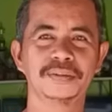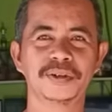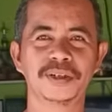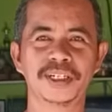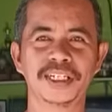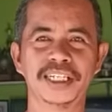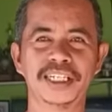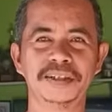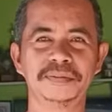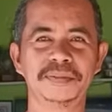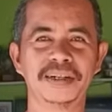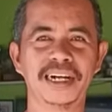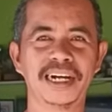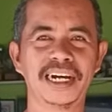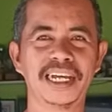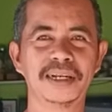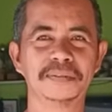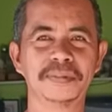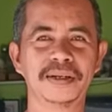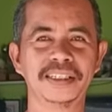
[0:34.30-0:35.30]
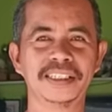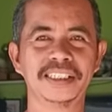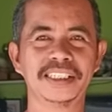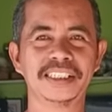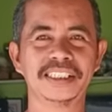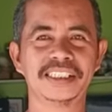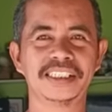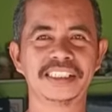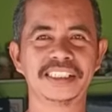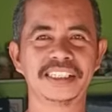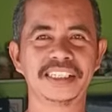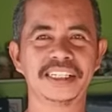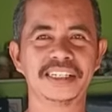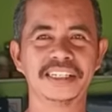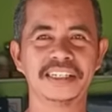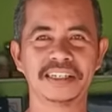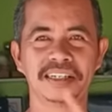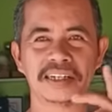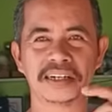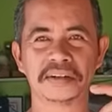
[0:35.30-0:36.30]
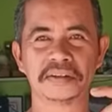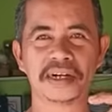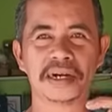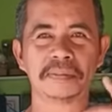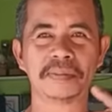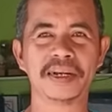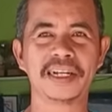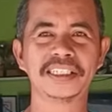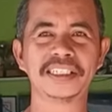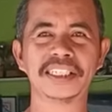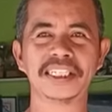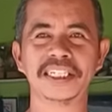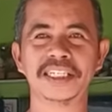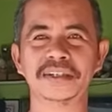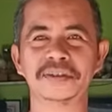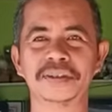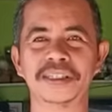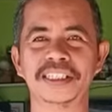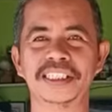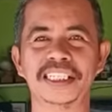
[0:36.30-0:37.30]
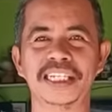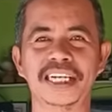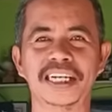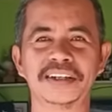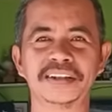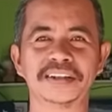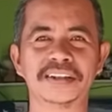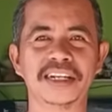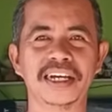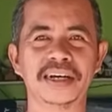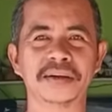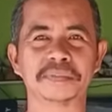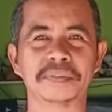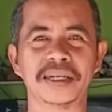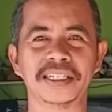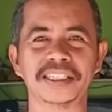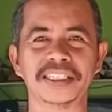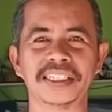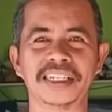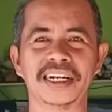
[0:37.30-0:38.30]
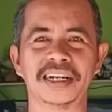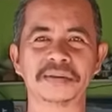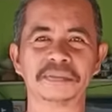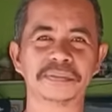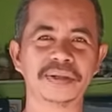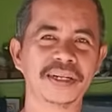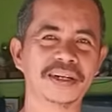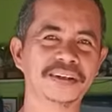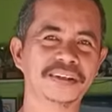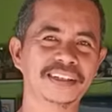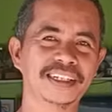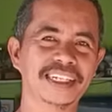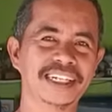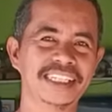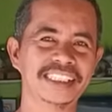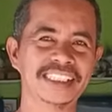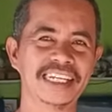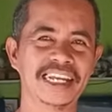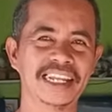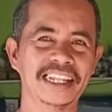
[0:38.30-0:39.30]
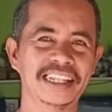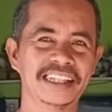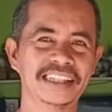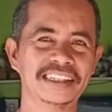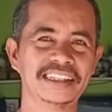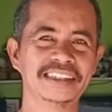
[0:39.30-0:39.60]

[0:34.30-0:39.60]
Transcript: Morning mga kalapatids. Mga pala si Luigi Lerona, pansir ng Binangon ng Rizal.